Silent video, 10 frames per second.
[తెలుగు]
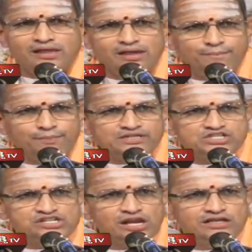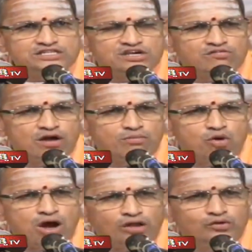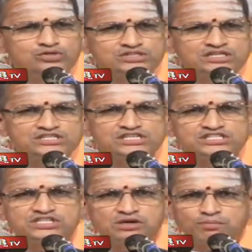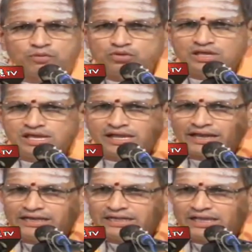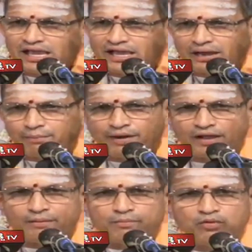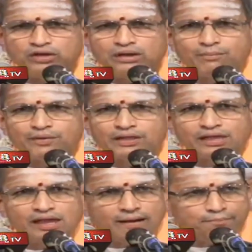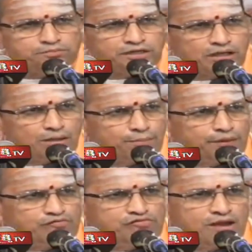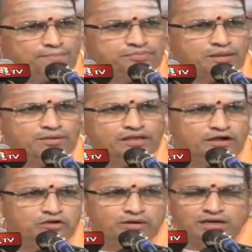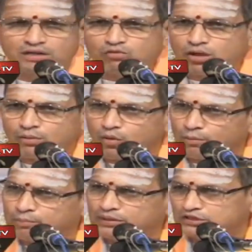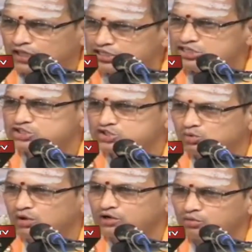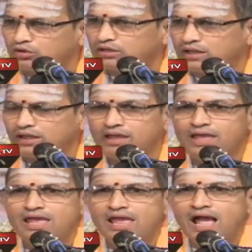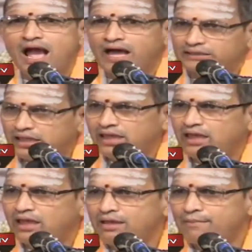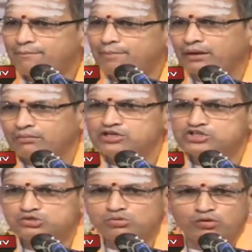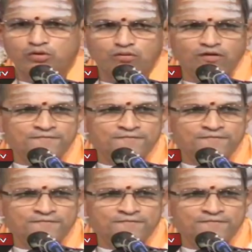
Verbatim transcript: ఈ ప్రశ్నలకి జవాబు ఆలోచన చేసినప్పుడు ఈ కంటికి కనపడకపోయినప్పటికీ అంతటా పరివ్యాప్తమైనటువంటి ఒక గొప్ప తేజస్సు ఒకటి ఉన్నది అదే పరమేశ్వరుడు